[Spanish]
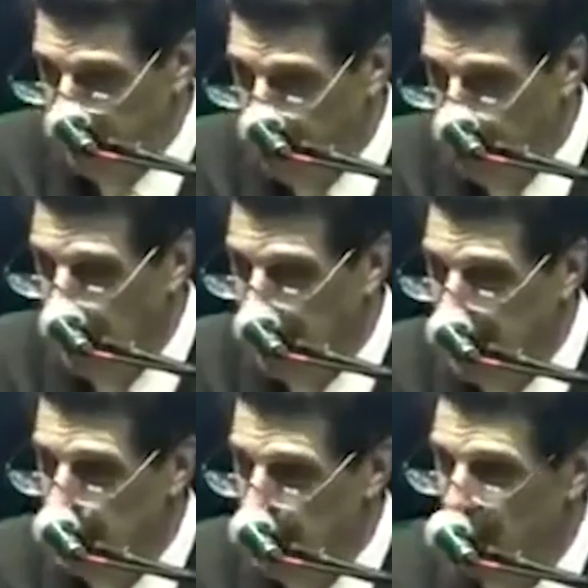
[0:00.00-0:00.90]
14
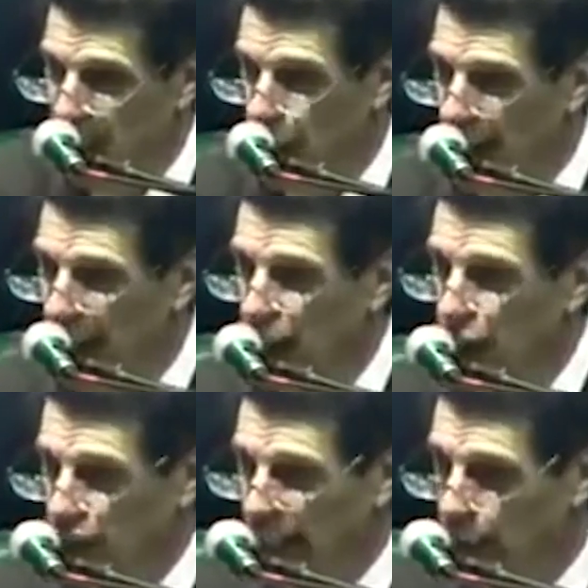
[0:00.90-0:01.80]
dice, bienaventurados
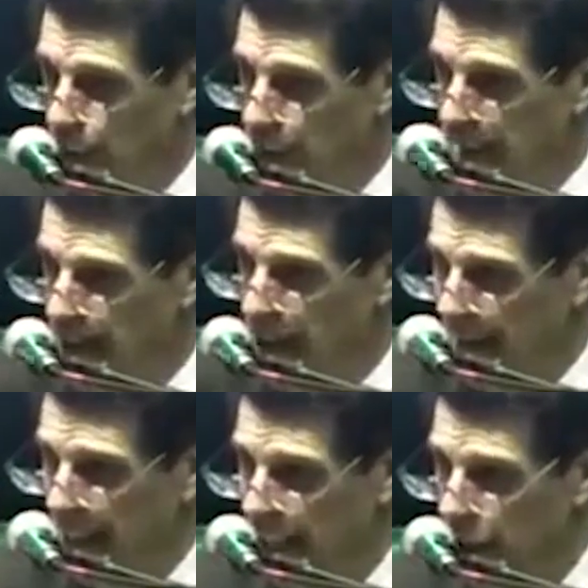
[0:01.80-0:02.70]
los que
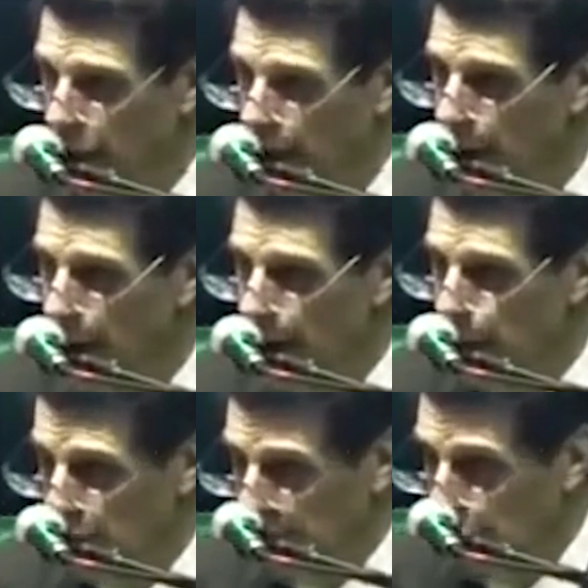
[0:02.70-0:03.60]
durmieron en el Señor,
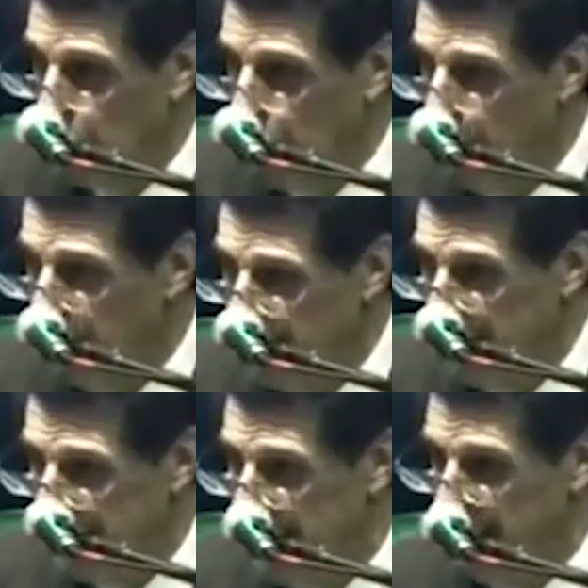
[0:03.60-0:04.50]
porque sus obras
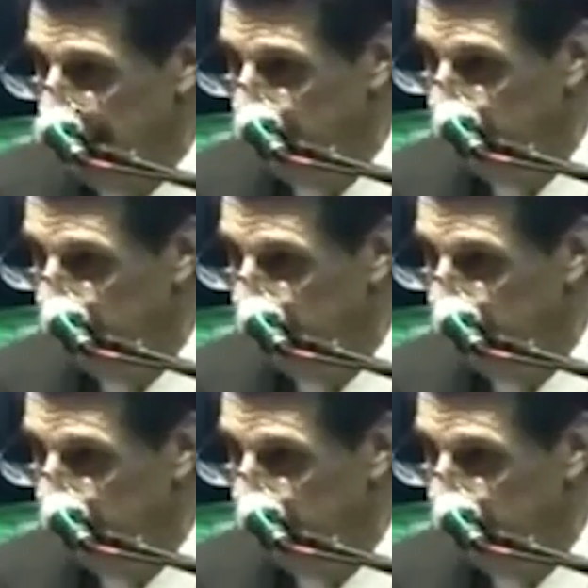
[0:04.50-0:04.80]
le siguen.